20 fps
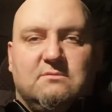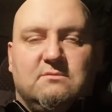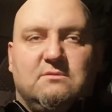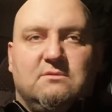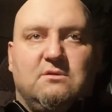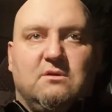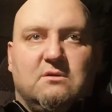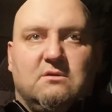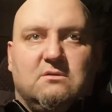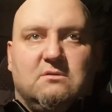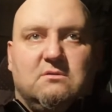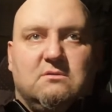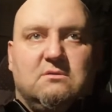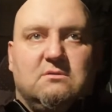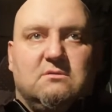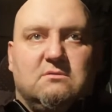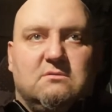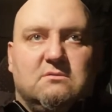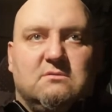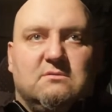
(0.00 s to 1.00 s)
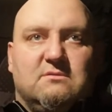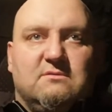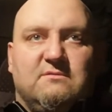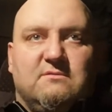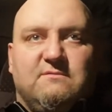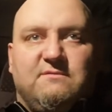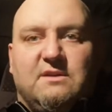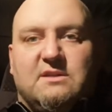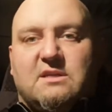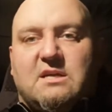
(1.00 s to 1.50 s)
do
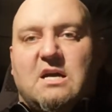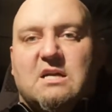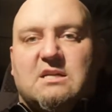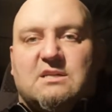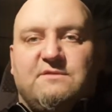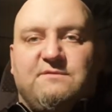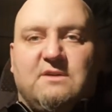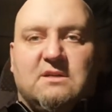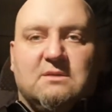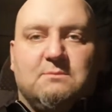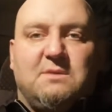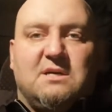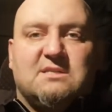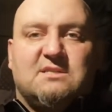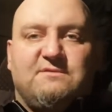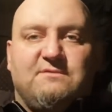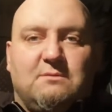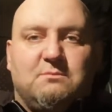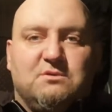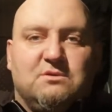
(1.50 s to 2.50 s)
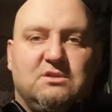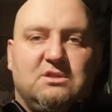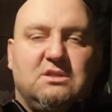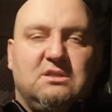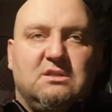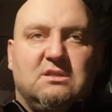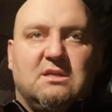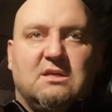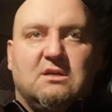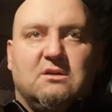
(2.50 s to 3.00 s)
wędkarstwa, rybactwa bądź
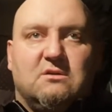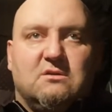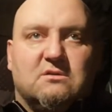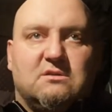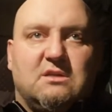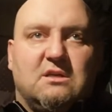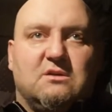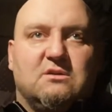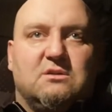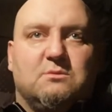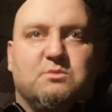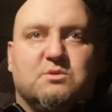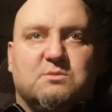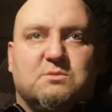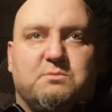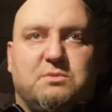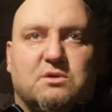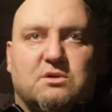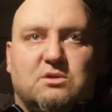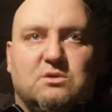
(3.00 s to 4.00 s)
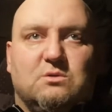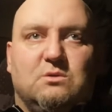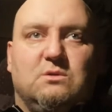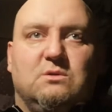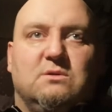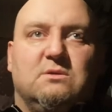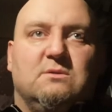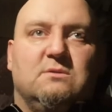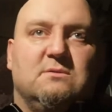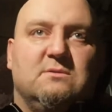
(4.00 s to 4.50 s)
innego tego typu sportu,
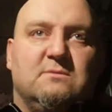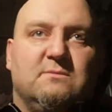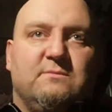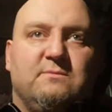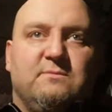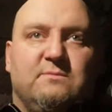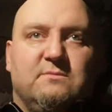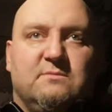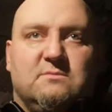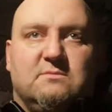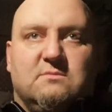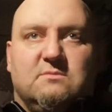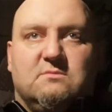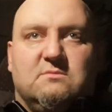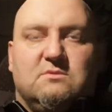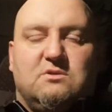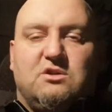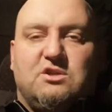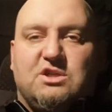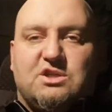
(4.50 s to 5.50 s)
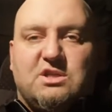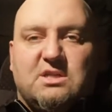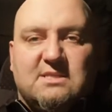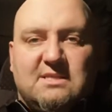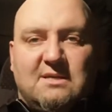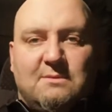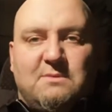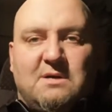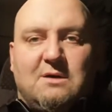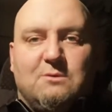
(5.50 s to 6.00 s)
mm, troszeczkę
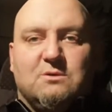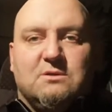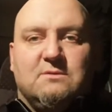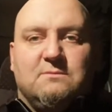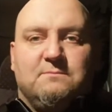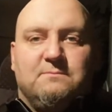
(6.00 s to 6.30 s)
za mały.